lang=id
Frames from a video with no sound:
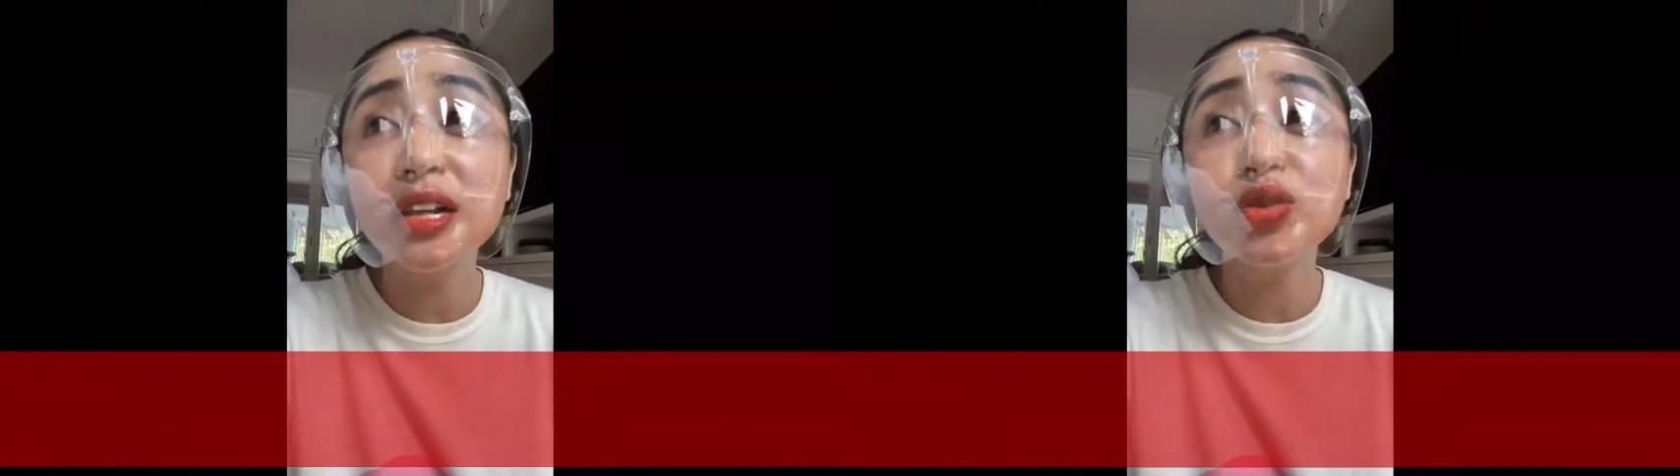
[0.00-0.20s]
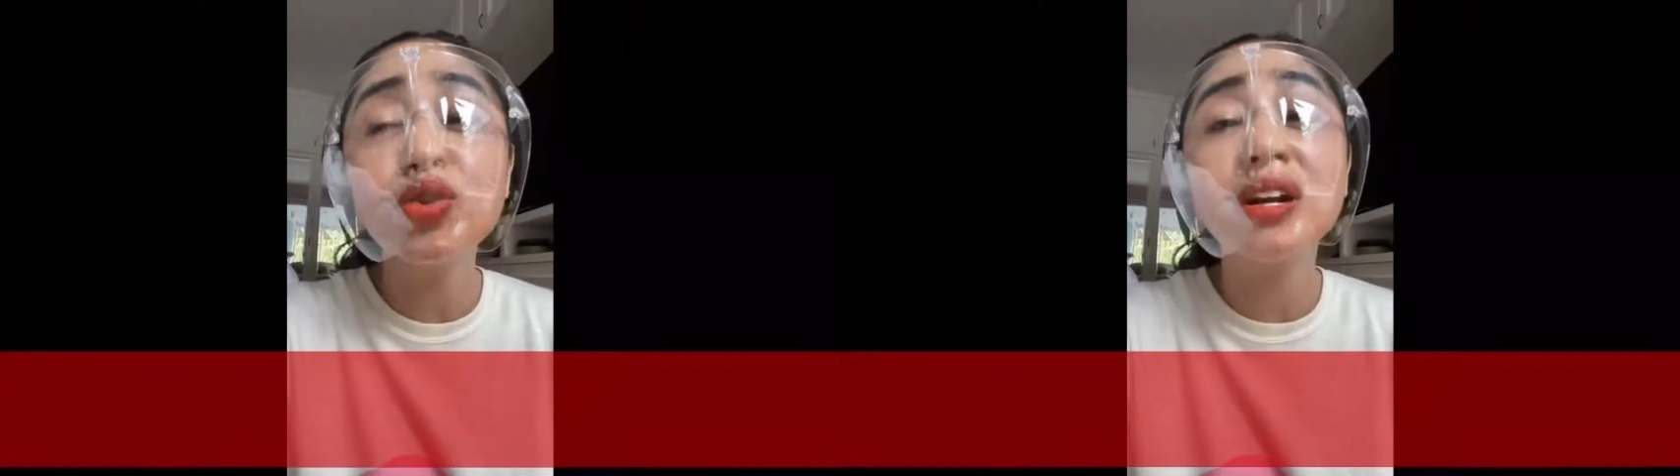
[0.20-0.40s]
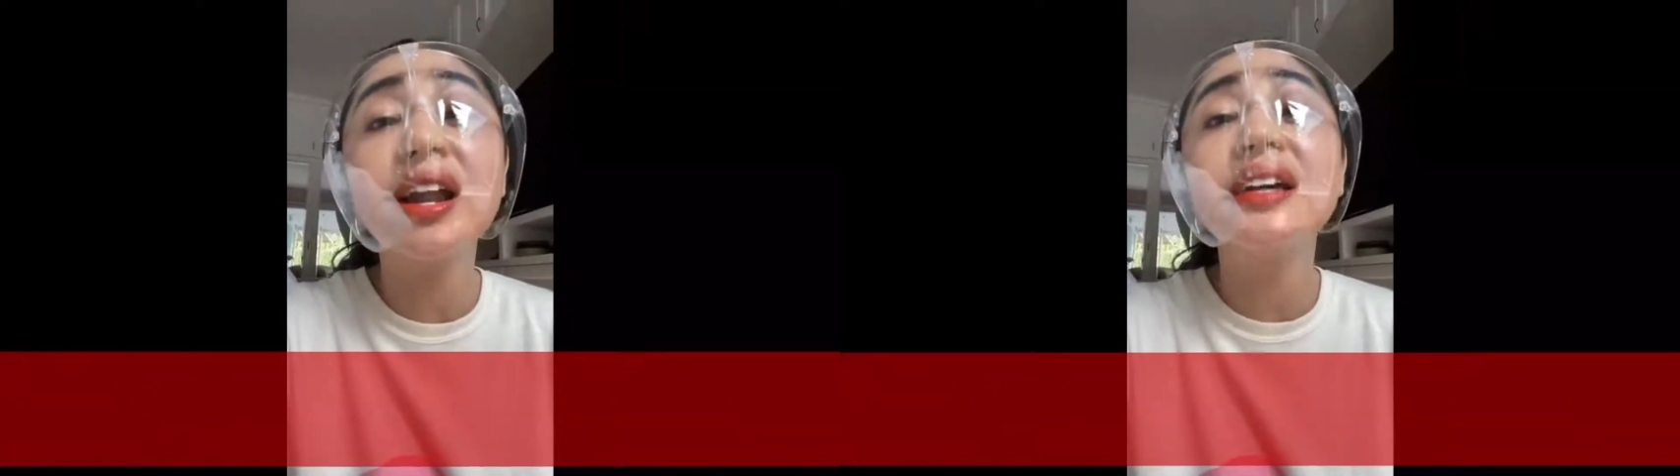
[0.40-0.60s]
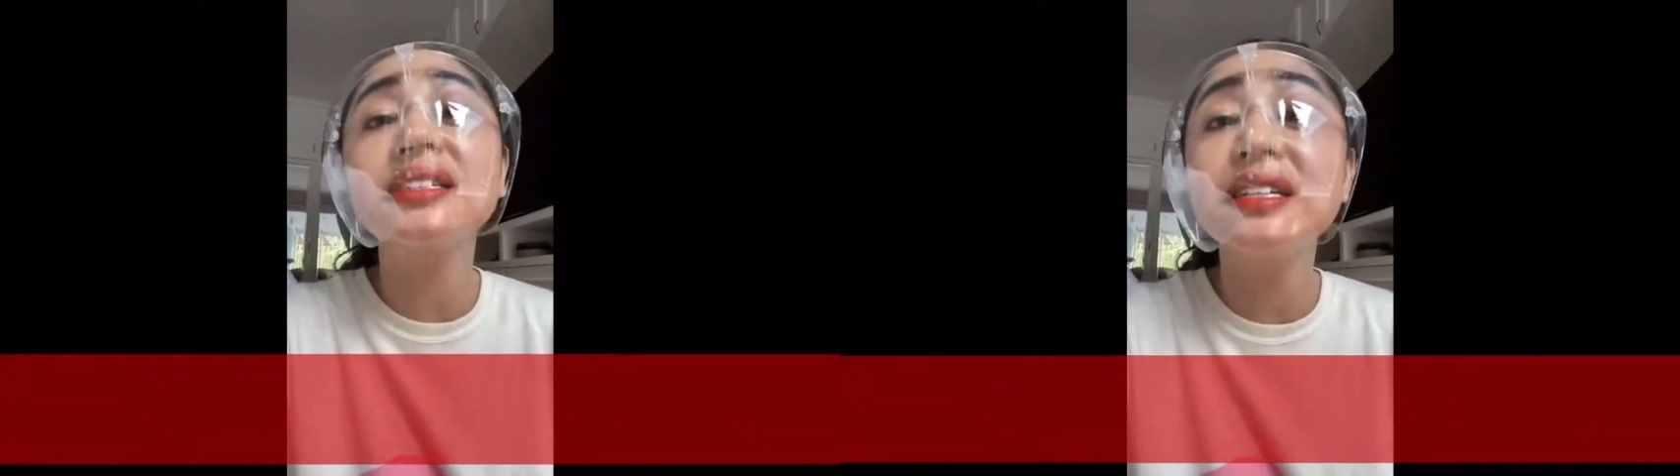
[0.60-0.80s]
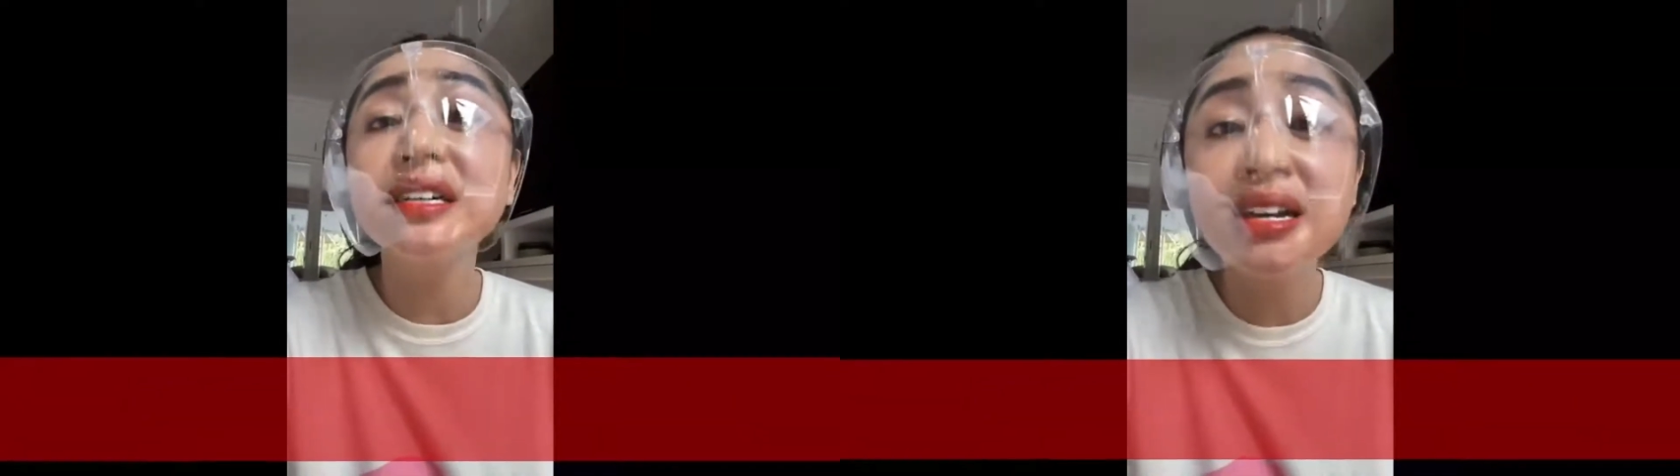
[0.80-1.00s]
itu kena
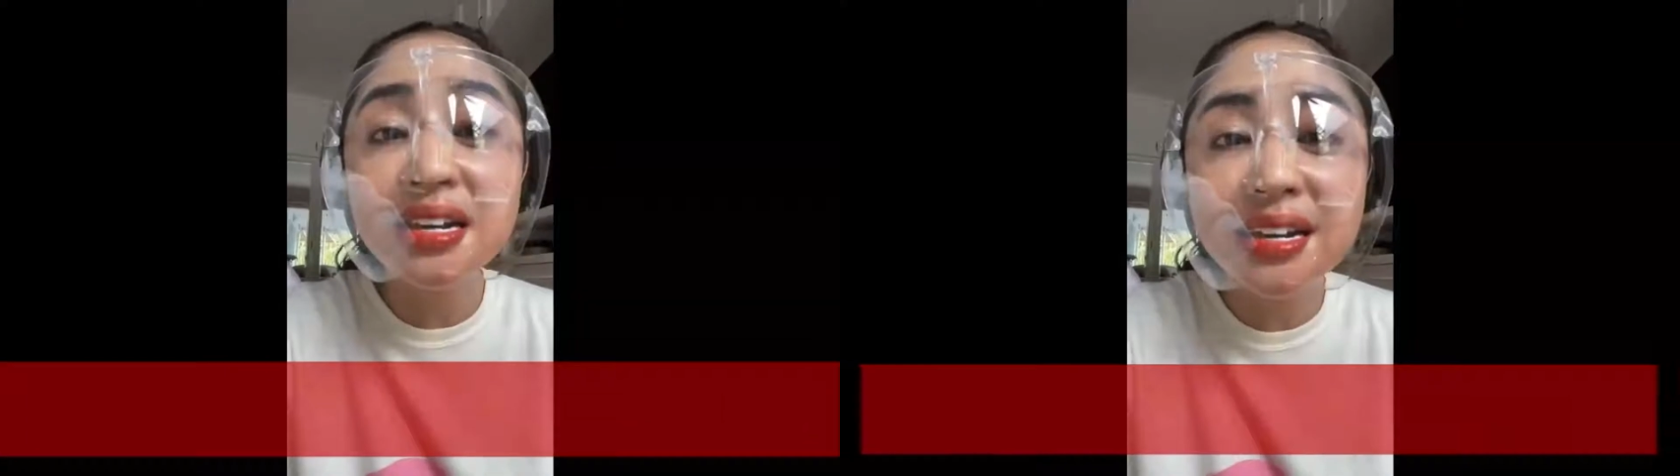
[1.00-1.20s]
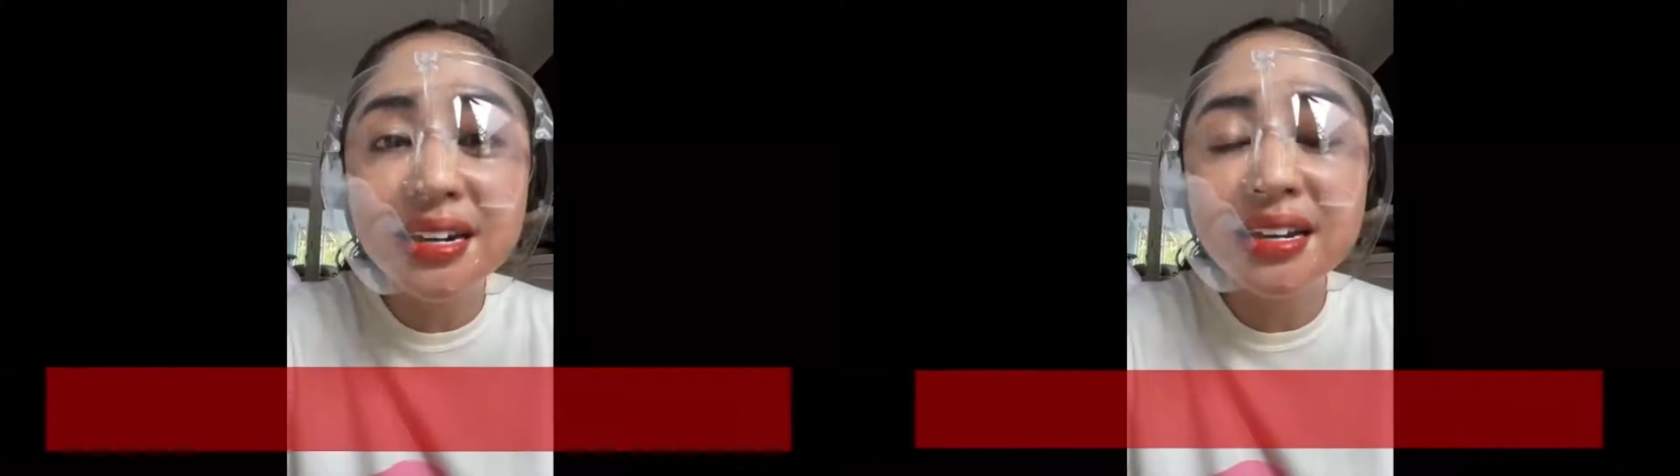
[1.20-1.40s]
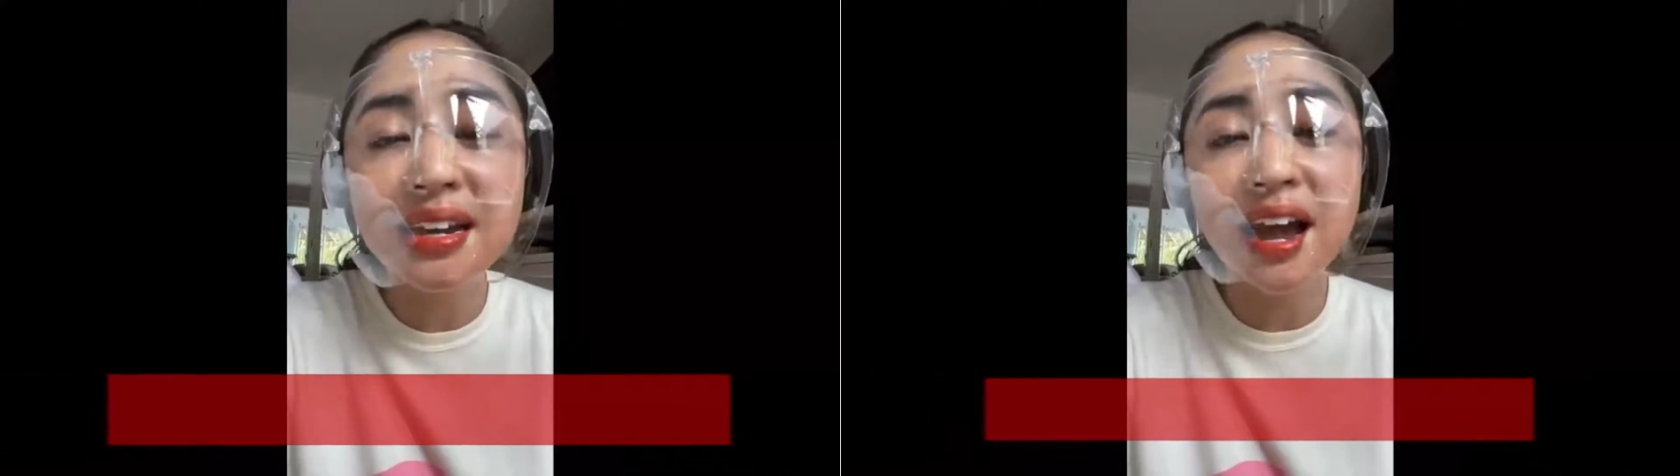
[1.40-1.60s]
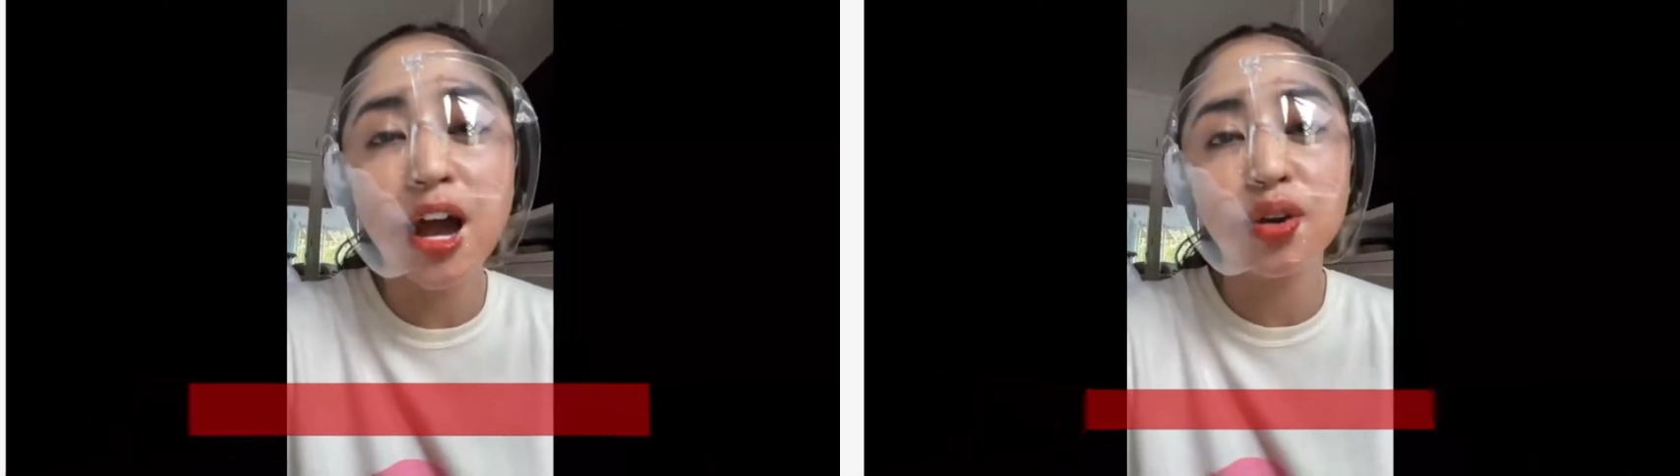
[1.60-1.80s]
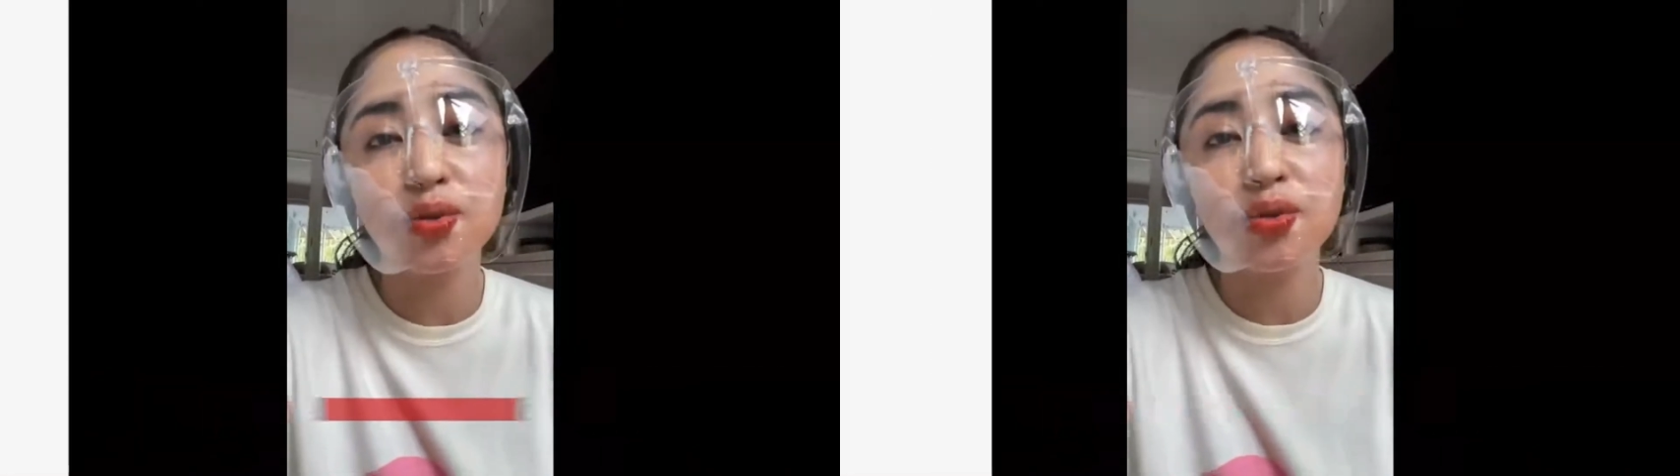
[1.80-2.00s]
sendiri di diri
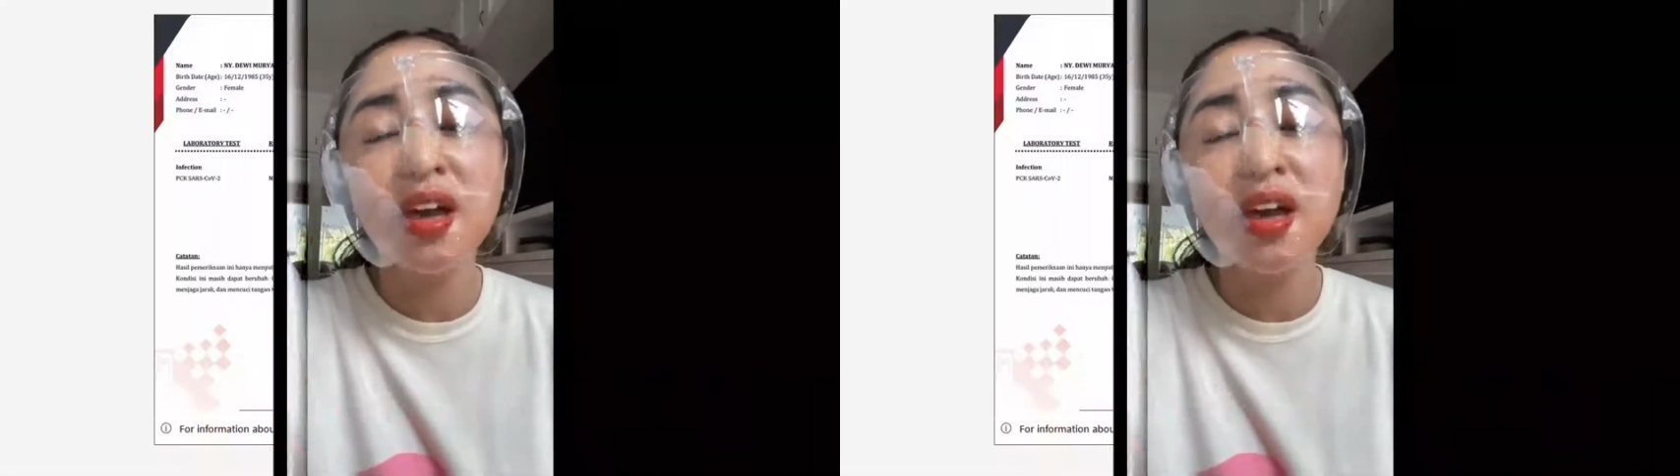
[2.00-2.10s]
aku.